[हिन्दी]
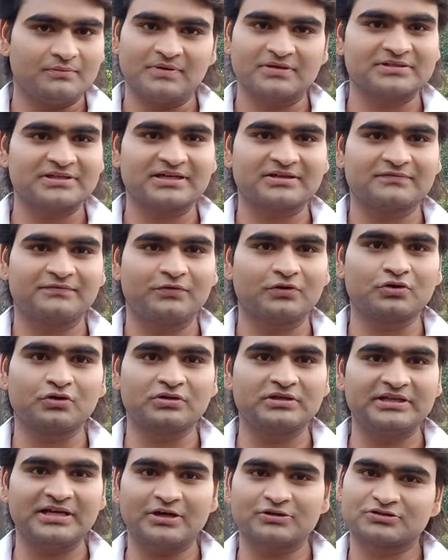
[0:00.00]
बस एक
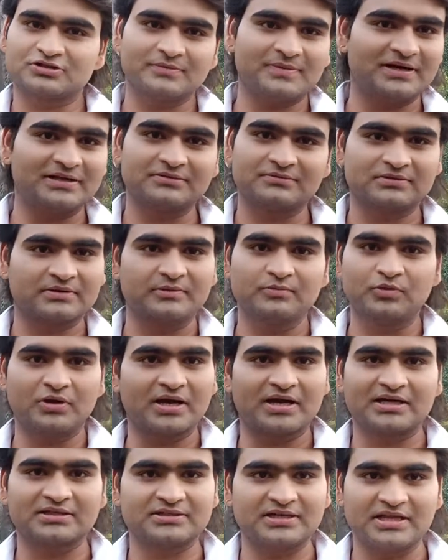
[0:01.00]
फ़ोटो दिया उसके बाद कोई
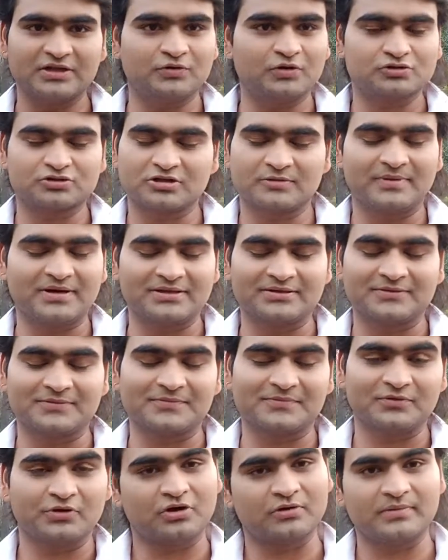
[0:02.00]
मुलाकात नहीं हुआ उसके बाद
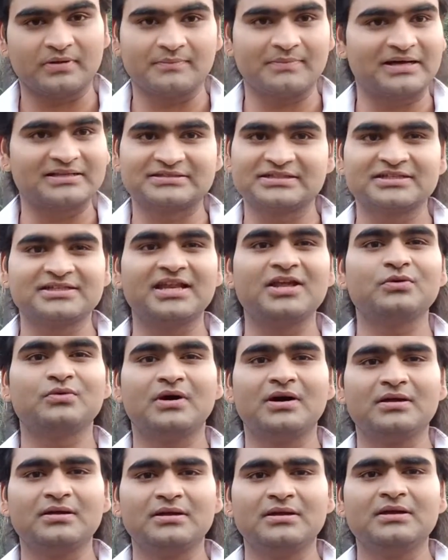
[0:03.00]
नॉर्मल बातचीत नहीं
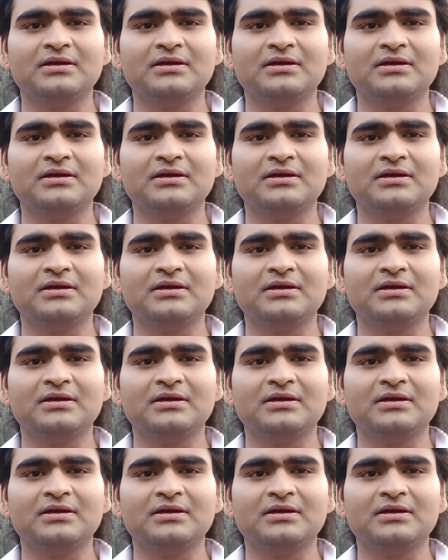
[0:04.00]
हुआ